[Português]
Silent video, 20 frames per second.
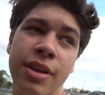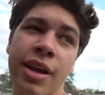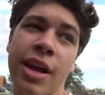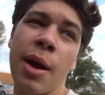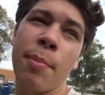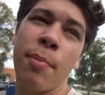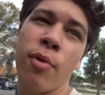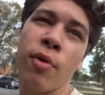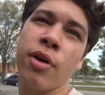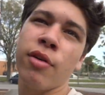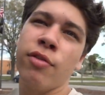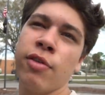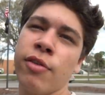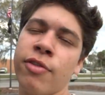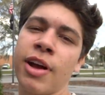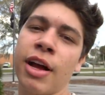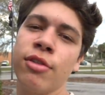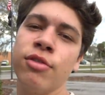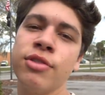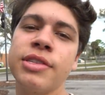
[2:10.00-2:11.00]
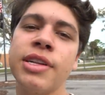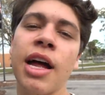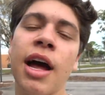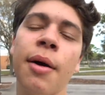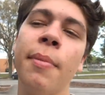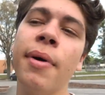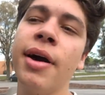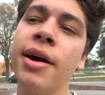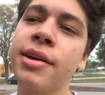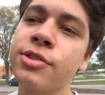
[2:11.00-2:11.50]
daqui a pouco eu vou ficar no
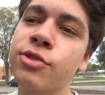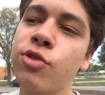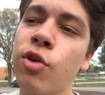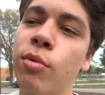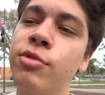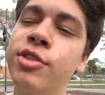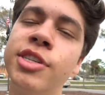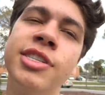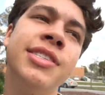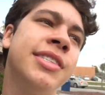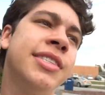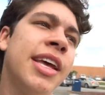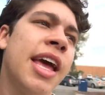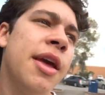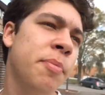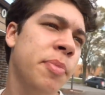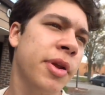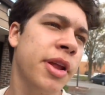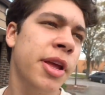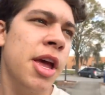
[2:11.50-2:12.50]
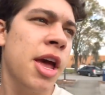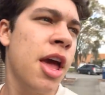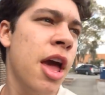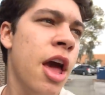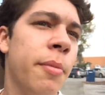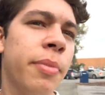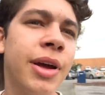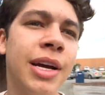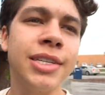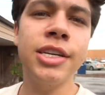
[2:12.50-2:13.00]
Starbucks, como de sempre,
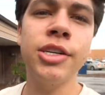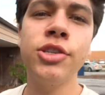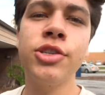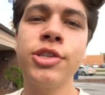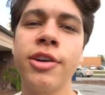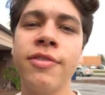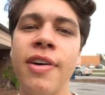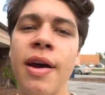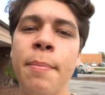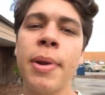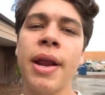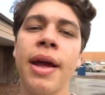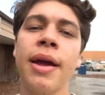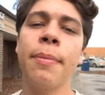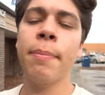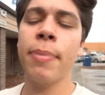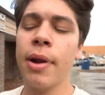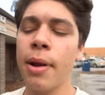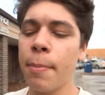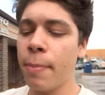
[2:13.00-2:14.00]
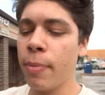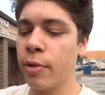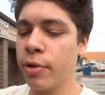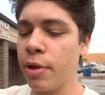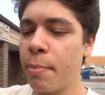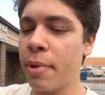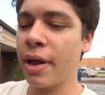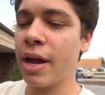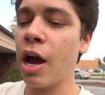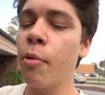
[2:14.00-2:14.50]
porque a gente só vai para
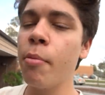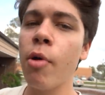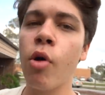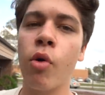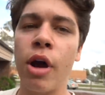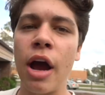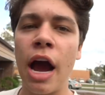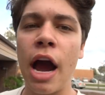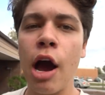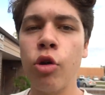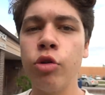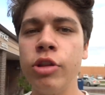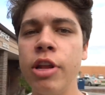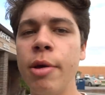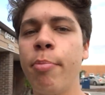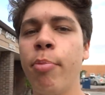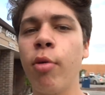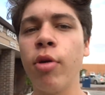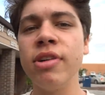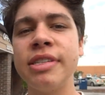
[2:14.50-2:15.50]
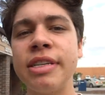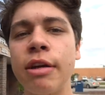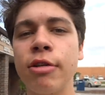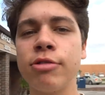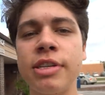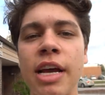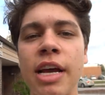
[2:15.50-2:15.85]
poder pegar o meu carro depois que eu